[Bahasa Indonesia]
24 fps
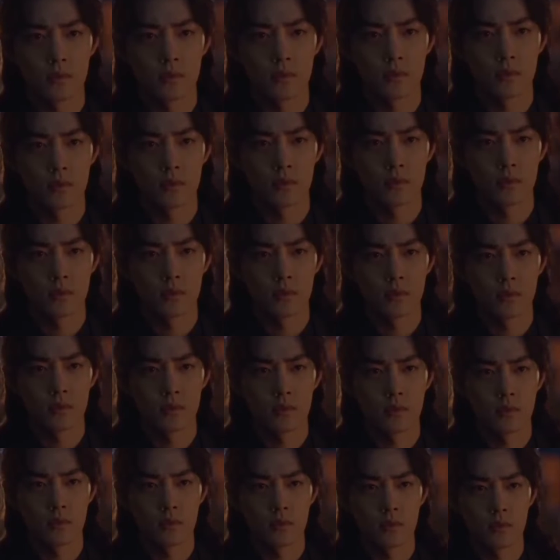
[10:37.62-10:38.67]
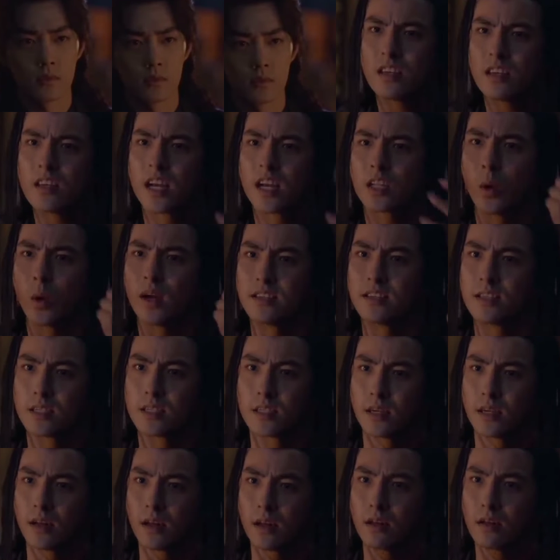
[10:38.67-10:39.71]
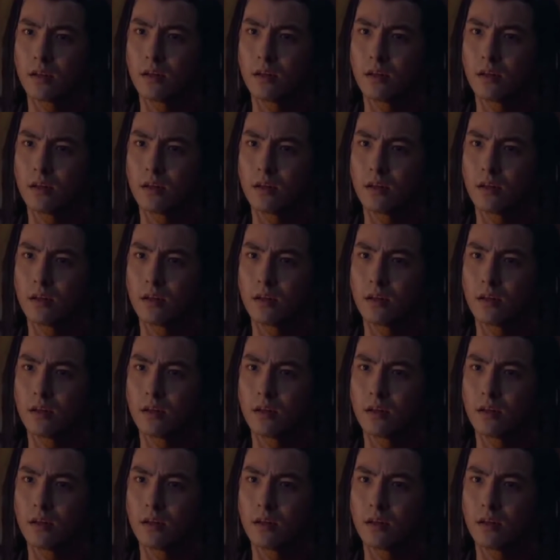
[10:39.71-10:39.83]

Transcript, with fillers: Dewa Iblis. Buaseng juga